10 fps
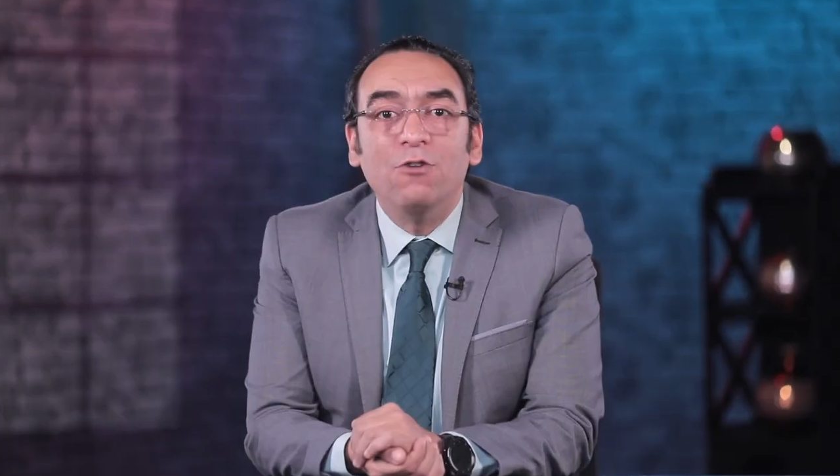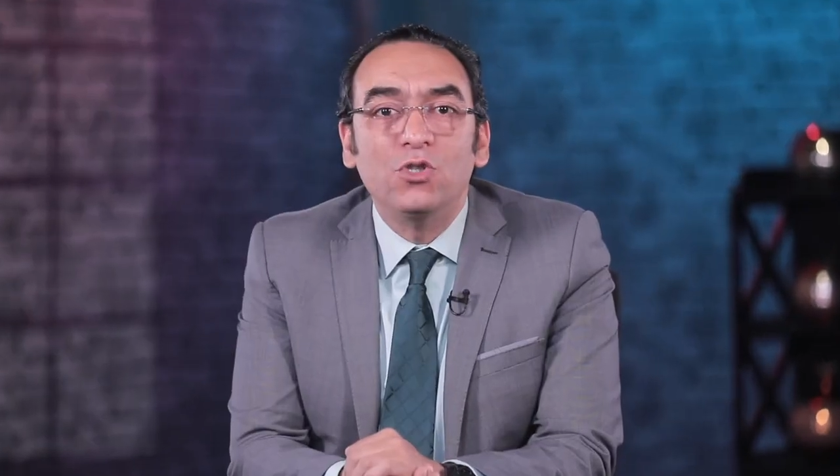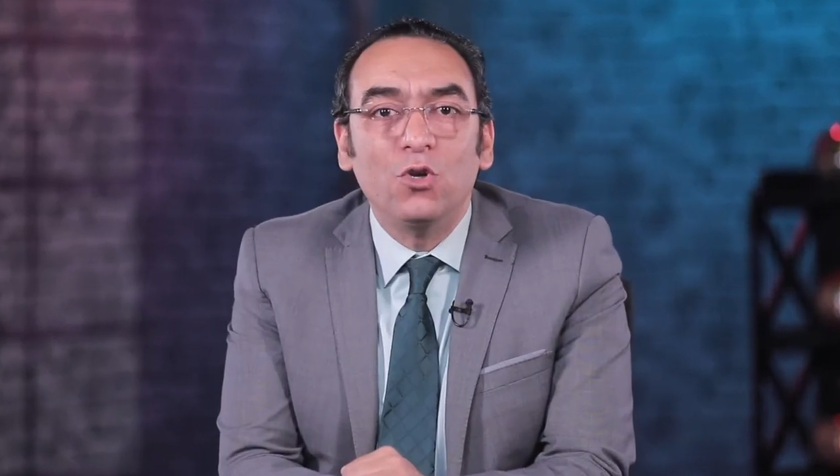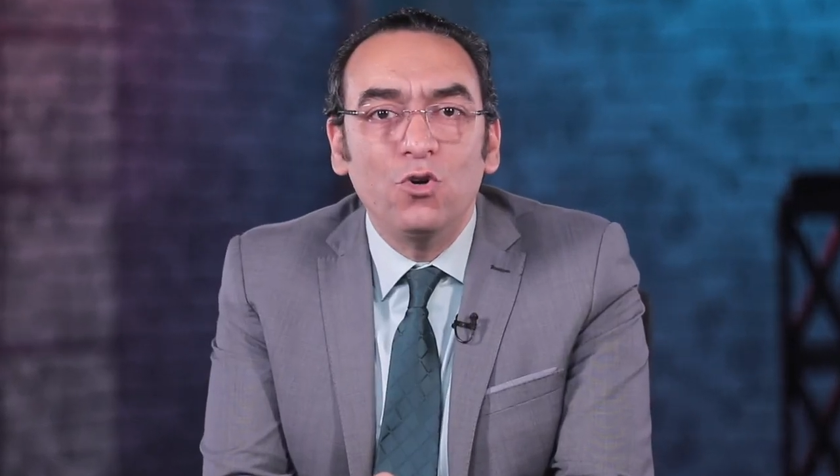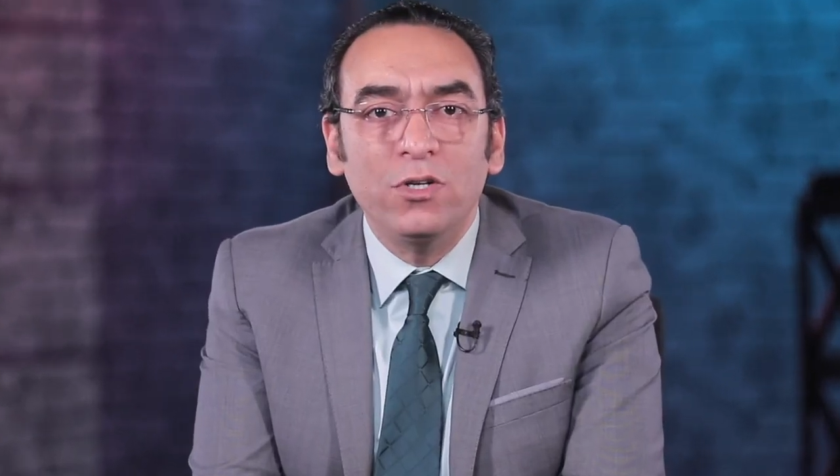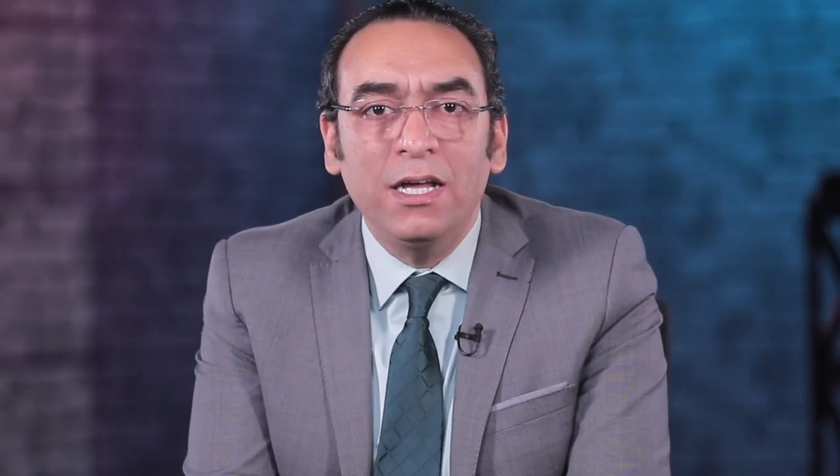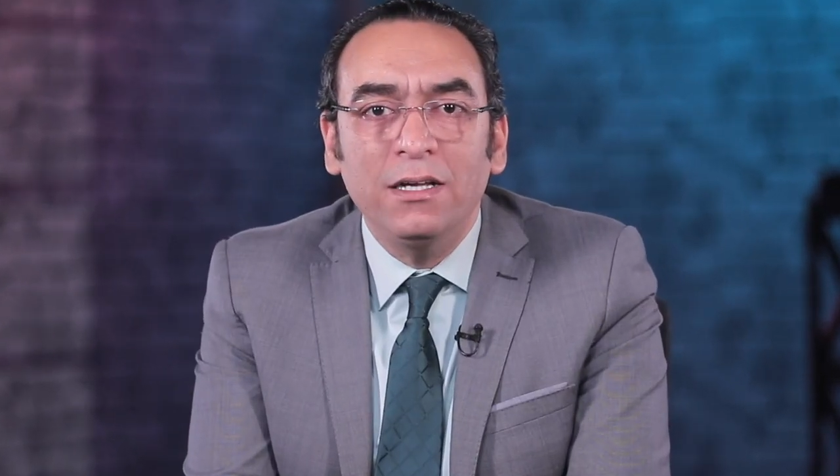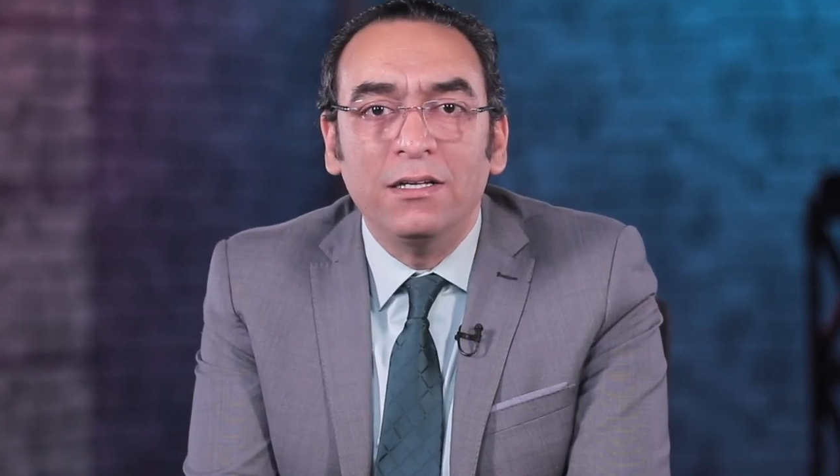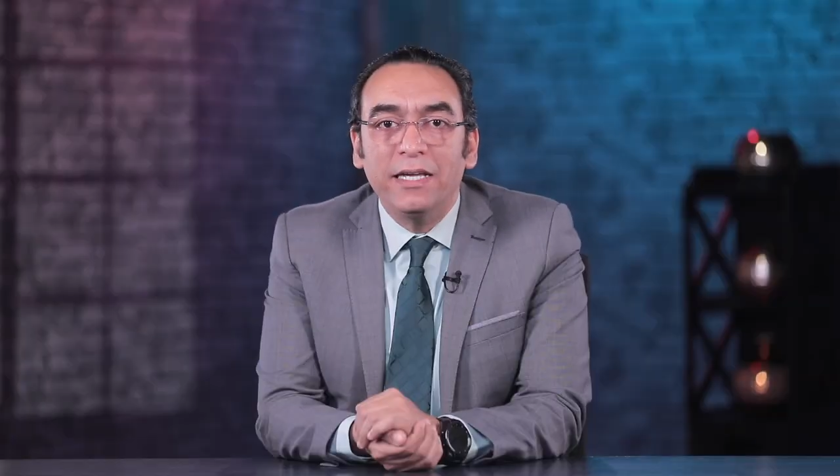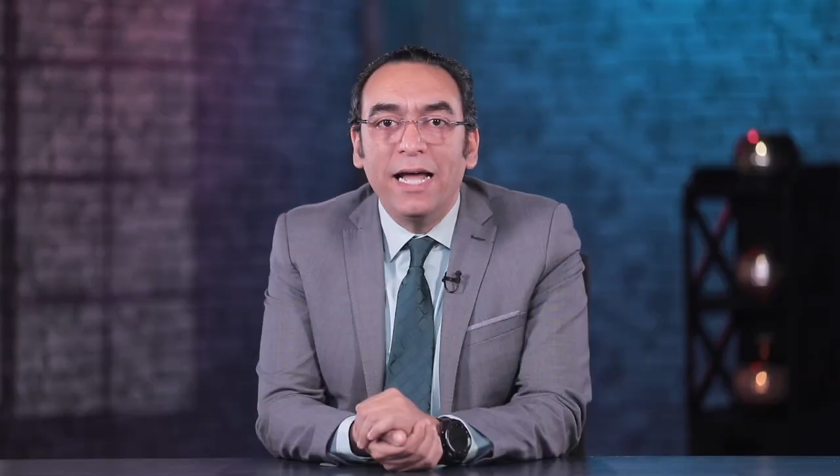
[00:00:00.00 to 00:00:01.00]
او سلوكنا
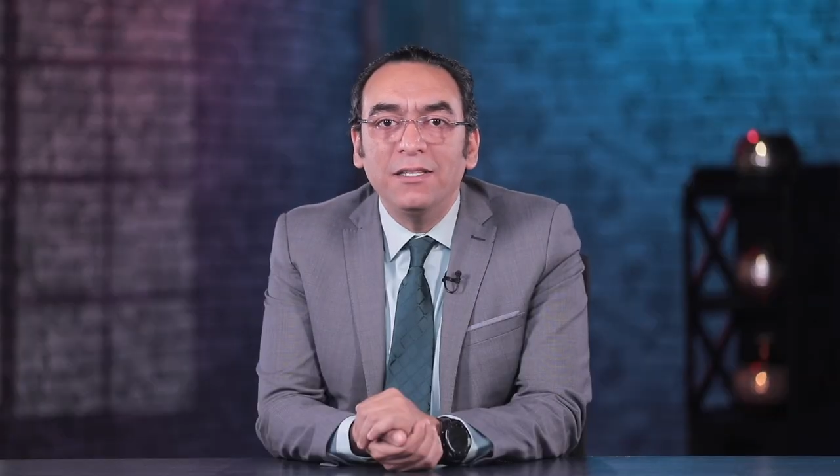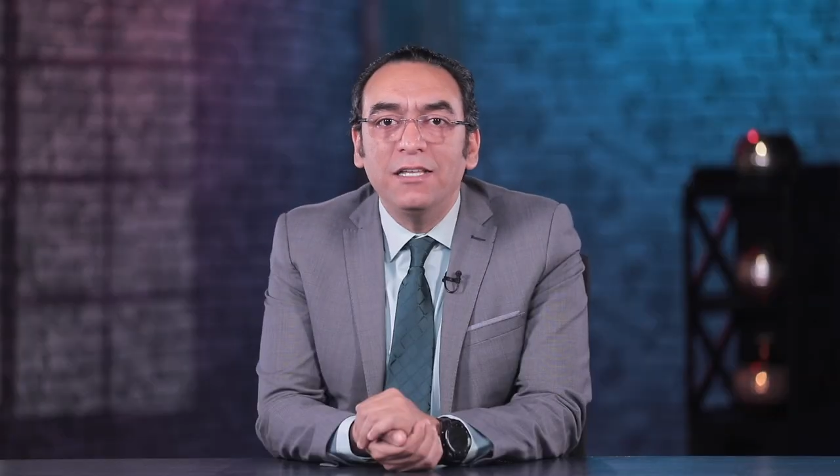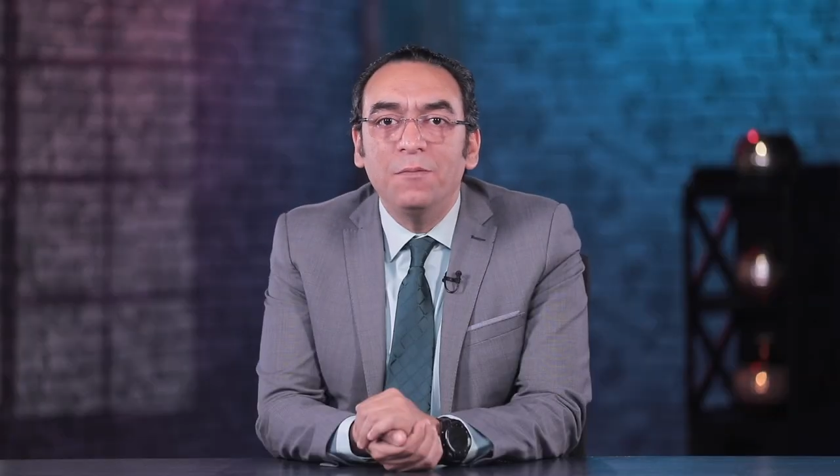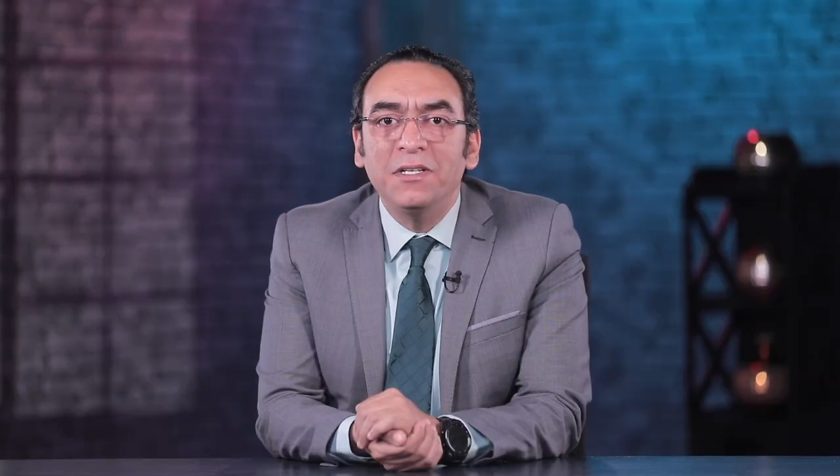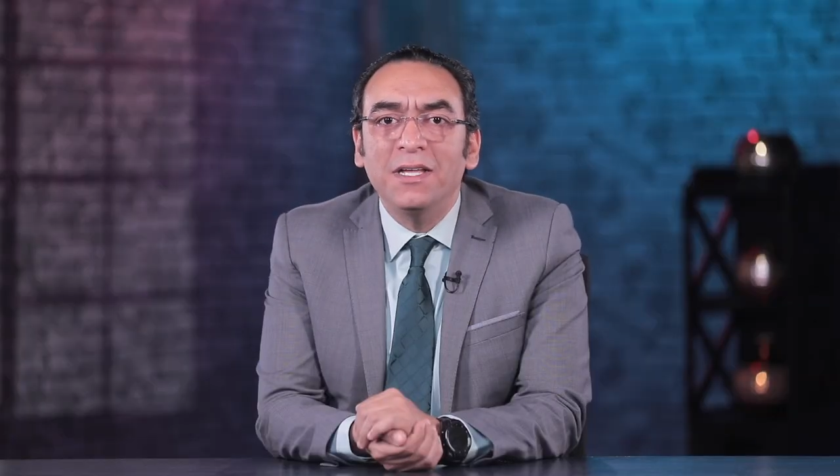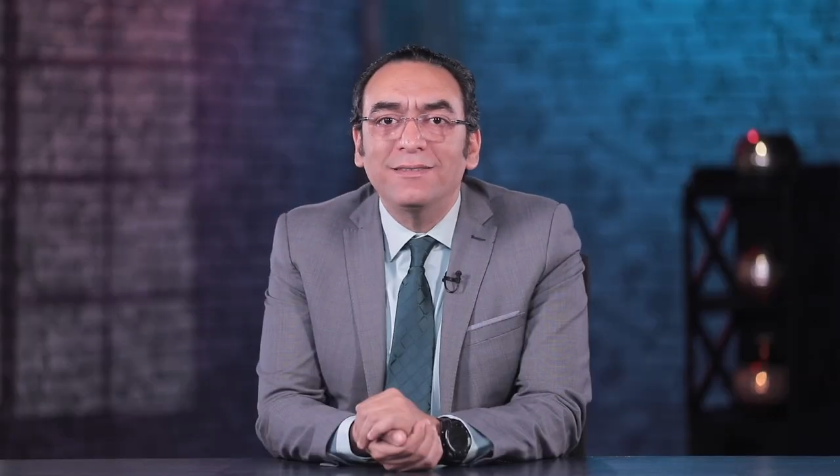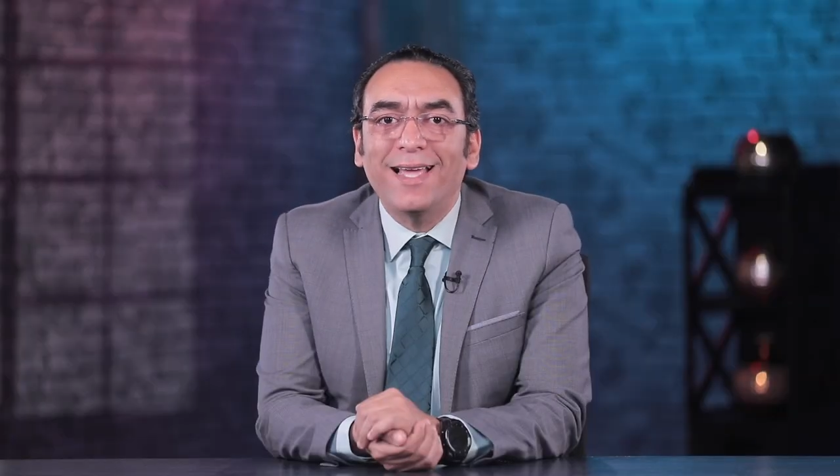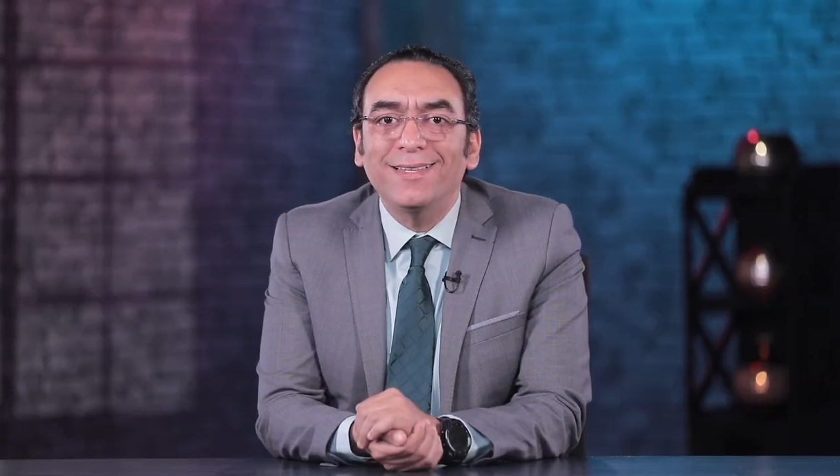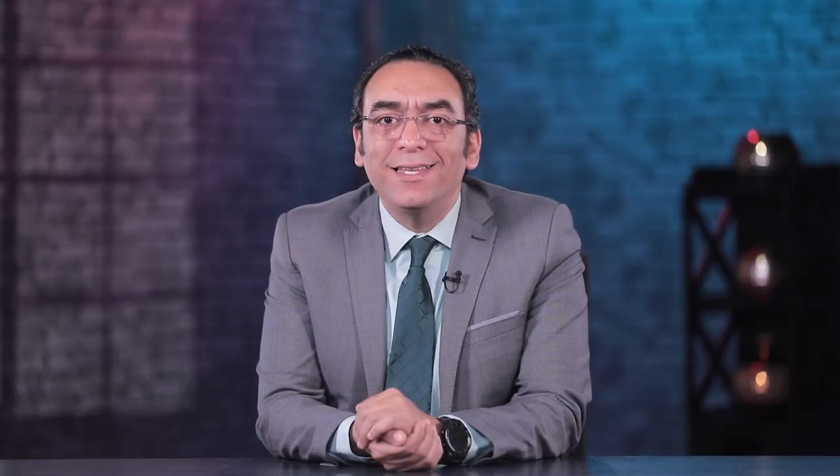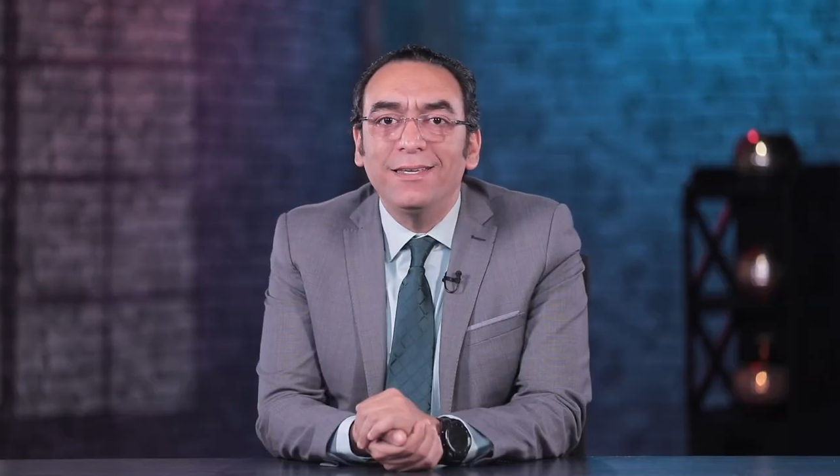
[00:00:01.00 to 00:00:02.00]
يهدد البنيه
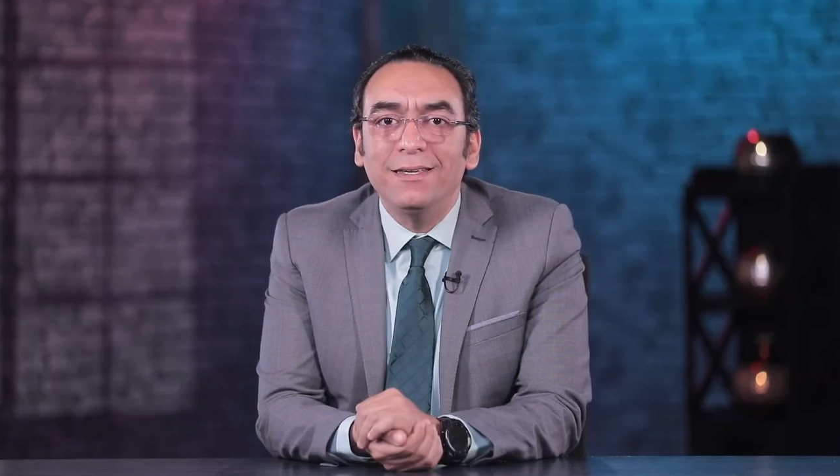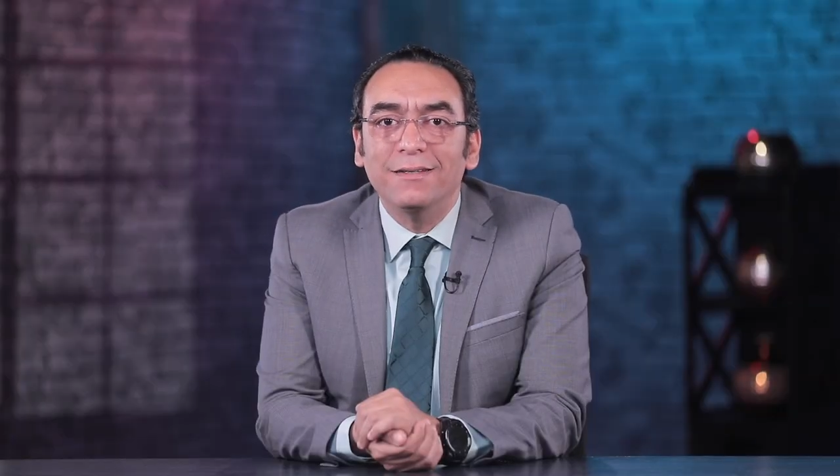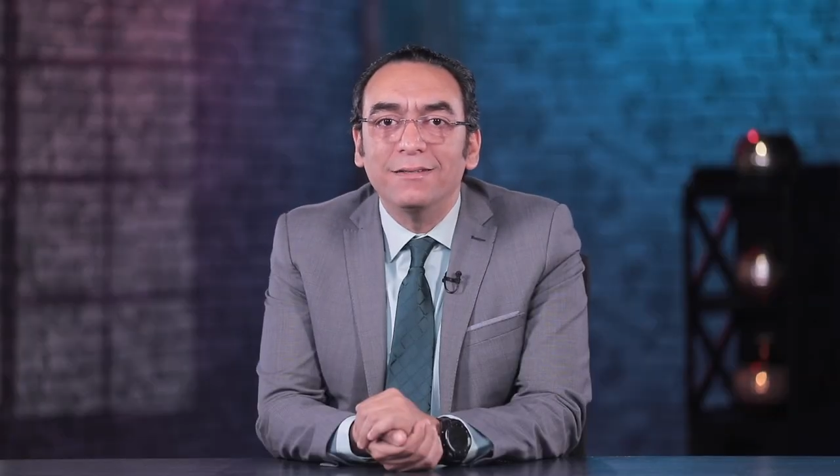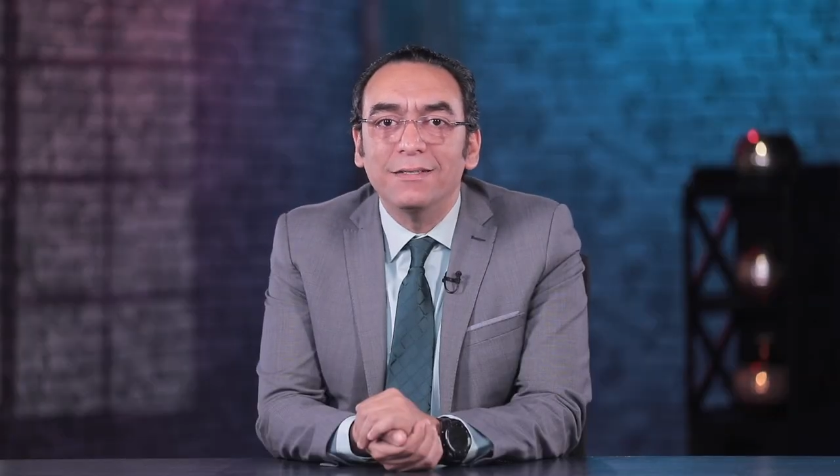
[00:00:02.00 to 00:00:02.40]
التحتيه